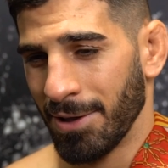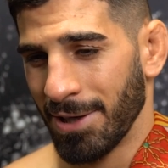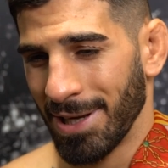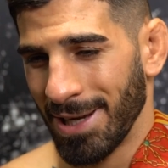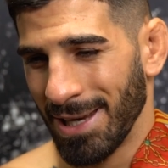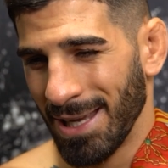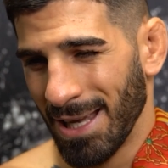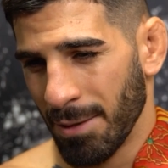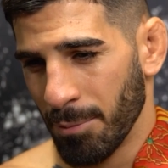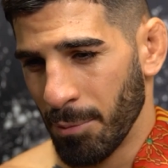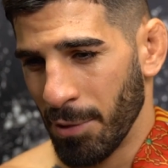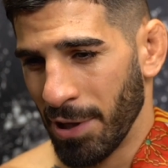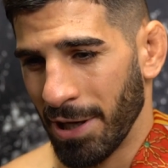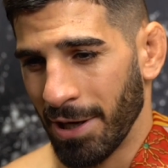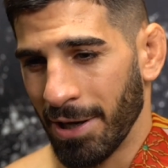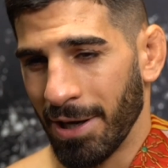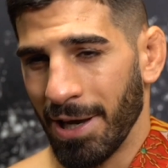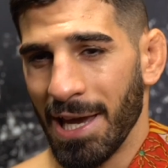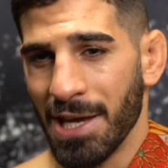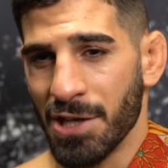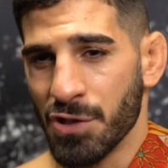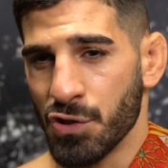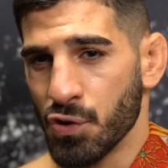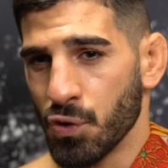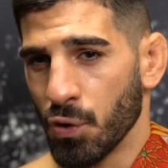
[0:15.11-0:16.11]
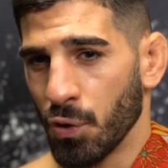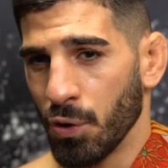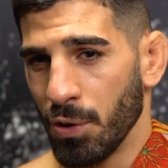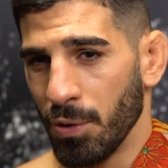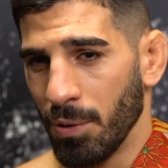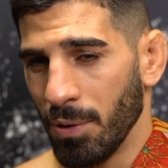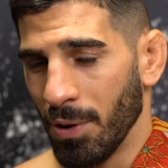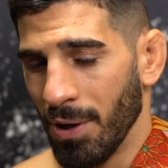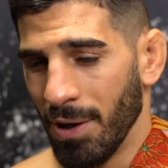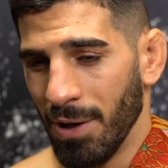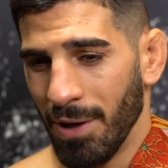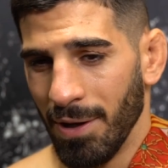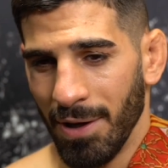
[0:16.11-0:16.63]
Créanme,
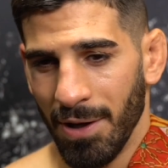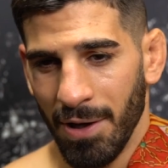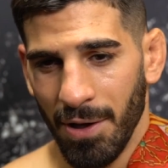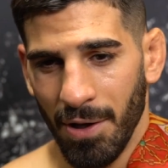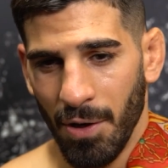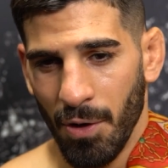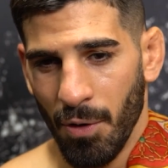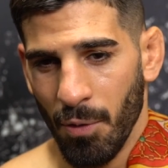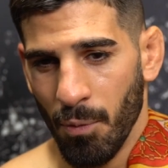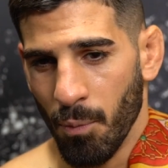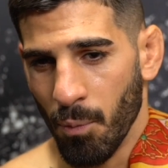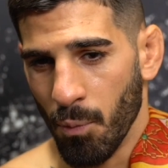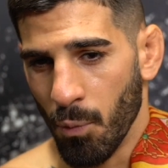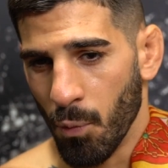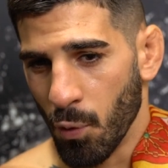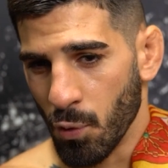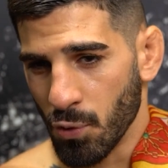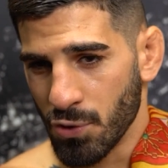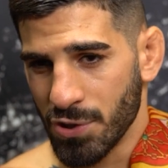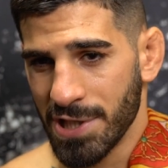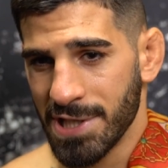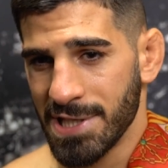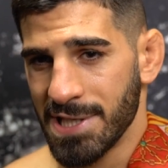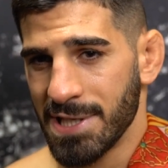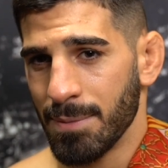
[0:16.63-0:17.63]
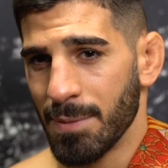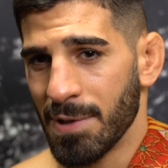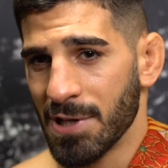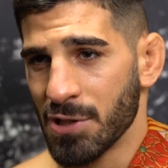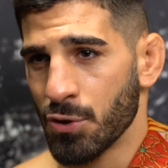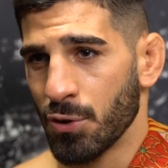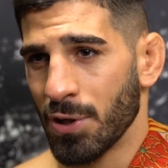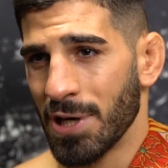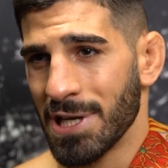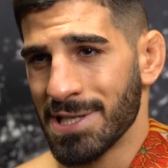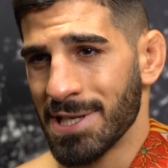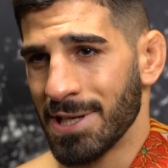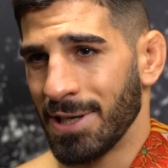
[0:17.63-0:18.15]
estoy muchísimas
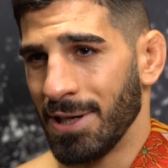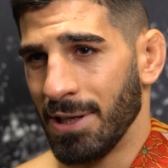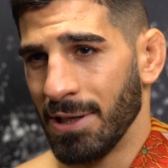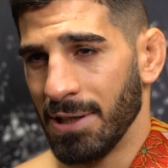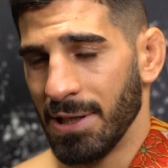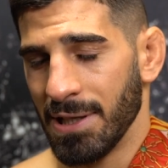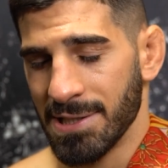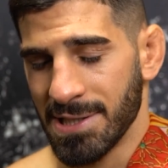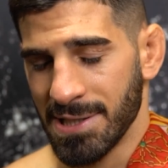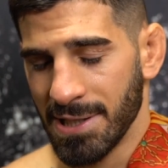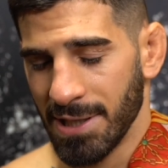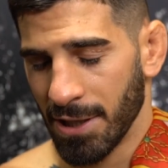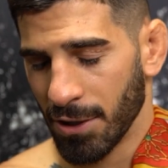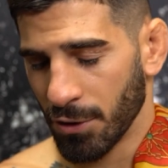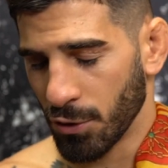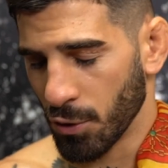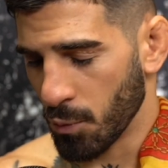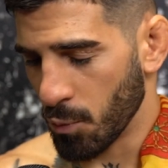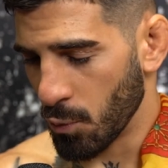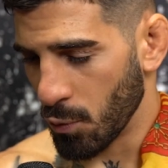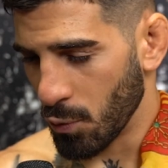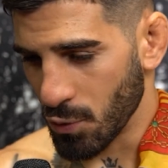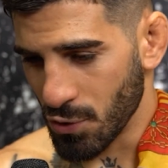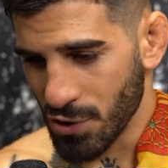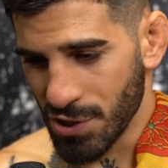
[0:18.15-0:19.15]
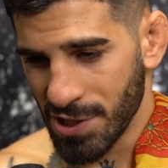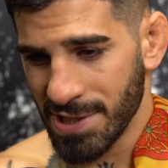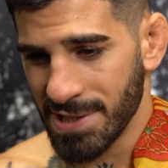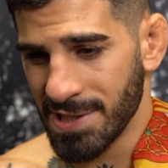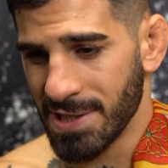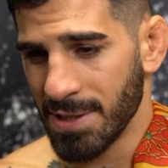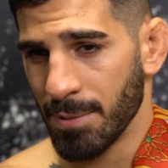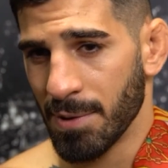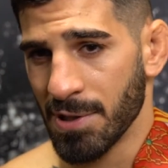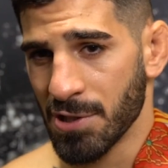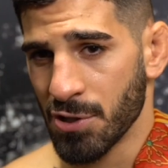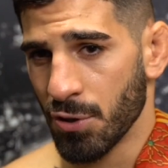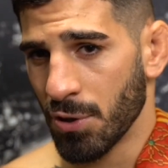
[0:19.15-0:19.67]
horas en el desierto,
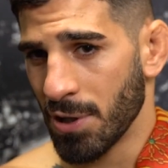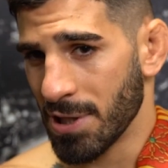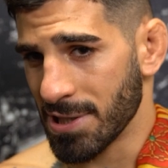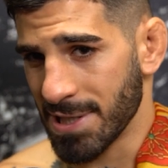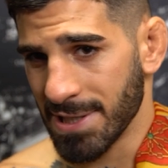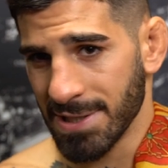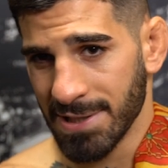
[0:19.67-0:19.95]
muchísimas horas.